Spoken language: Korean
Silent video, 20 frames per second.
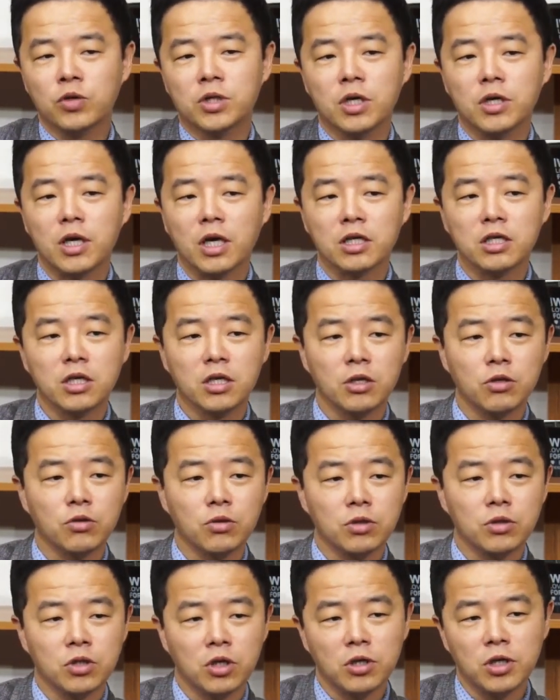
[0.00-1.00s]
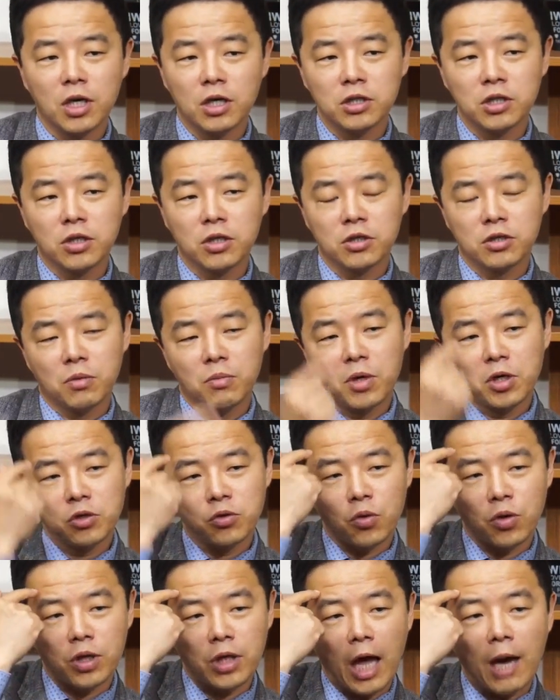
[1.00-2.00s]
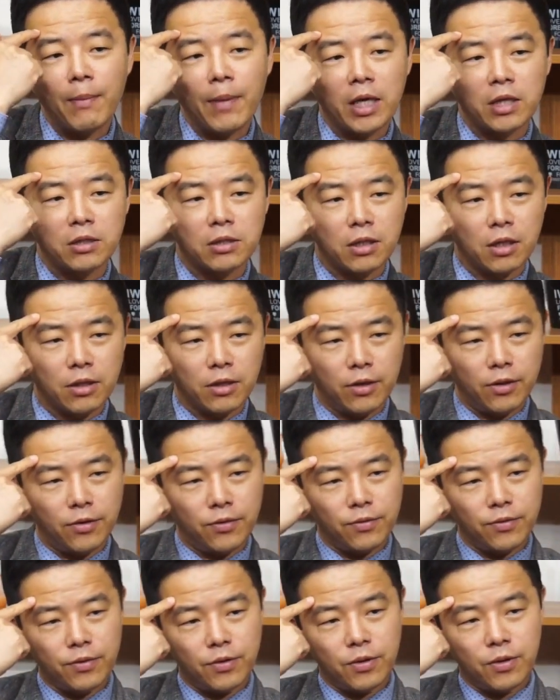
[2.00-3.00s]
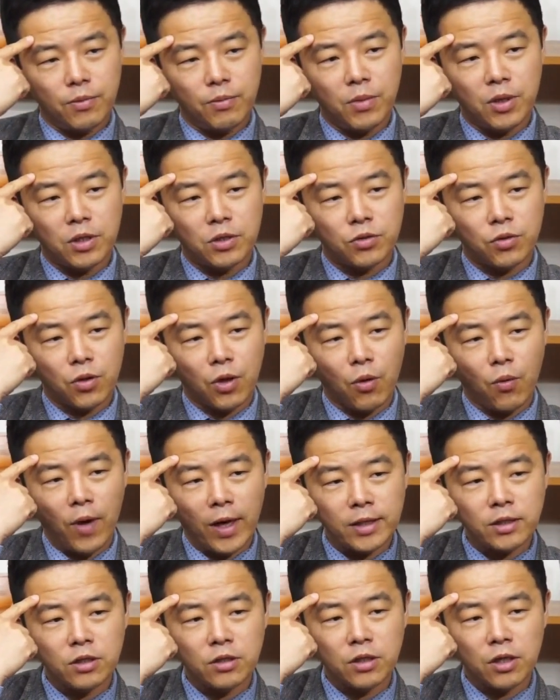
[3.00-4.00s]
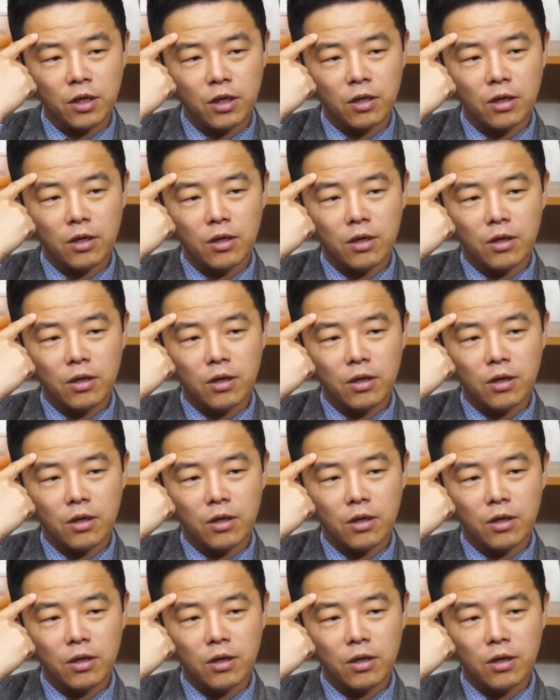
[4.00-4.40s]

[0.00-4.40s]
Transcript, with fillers: 전향시켜서 머릿속에 남아있어야 돼요. 머릿속에 완전히.